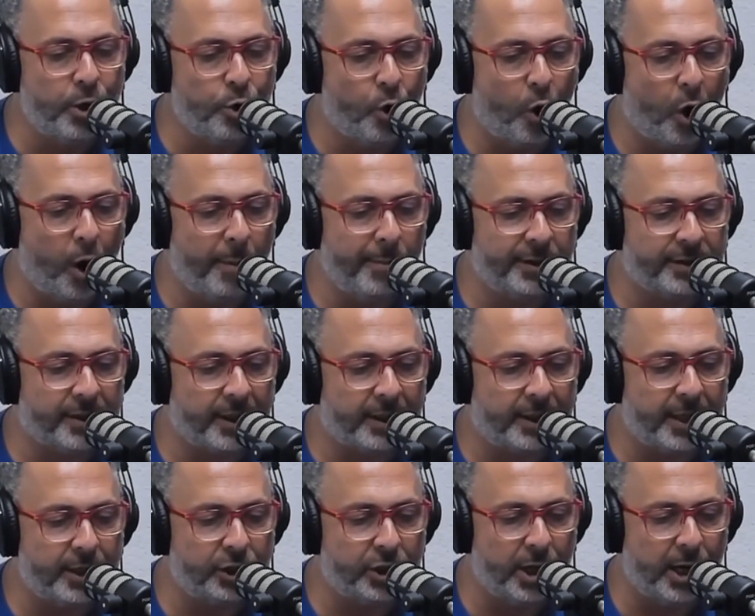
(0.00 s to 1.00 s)
nomes
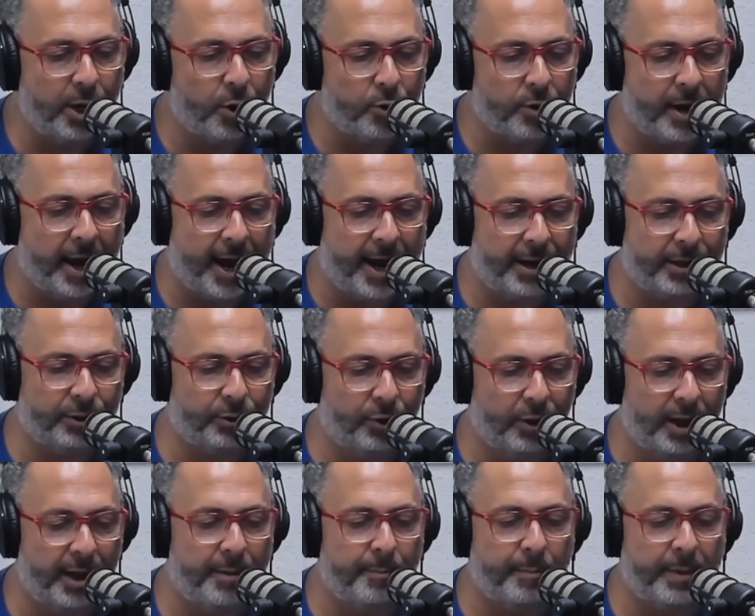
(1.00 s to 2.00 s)
aqui de Leonardo, eu
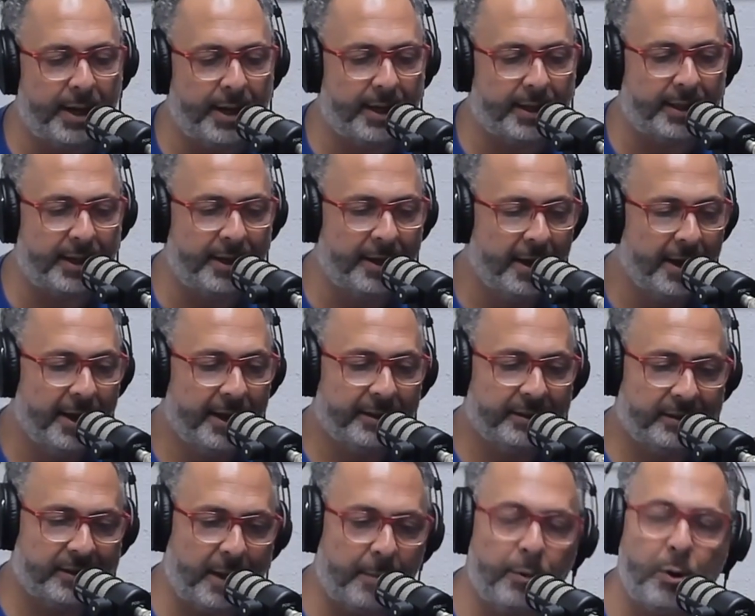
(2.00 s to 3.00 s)
lembrei aqui.
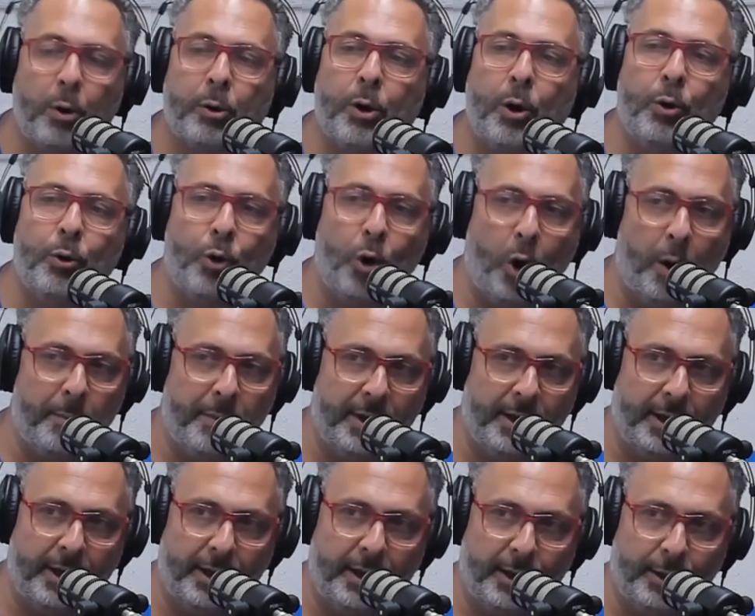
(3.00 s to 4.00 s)
Sabe qual que é o
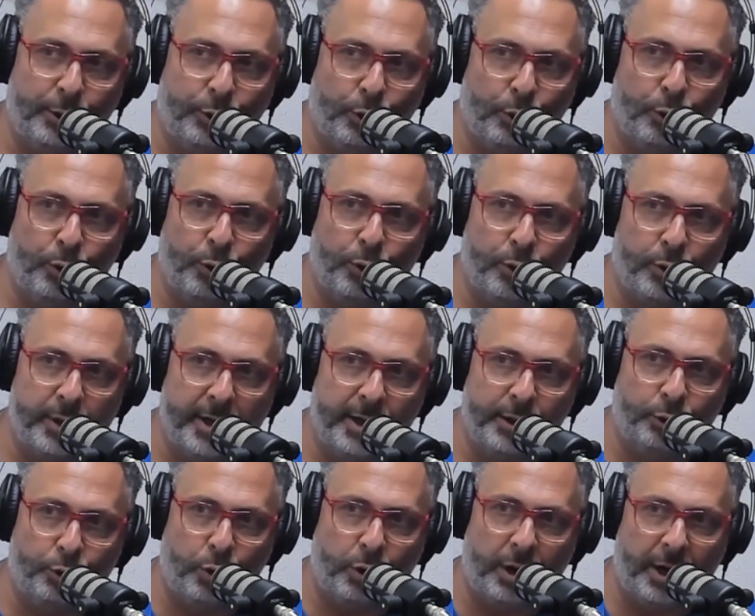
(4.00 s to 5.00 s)
nome do
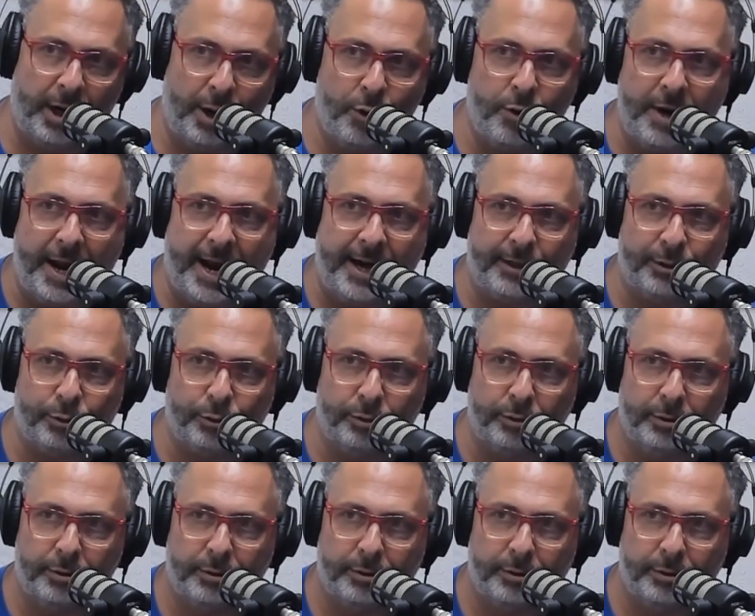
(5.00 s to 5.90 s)
cantor Leonardo?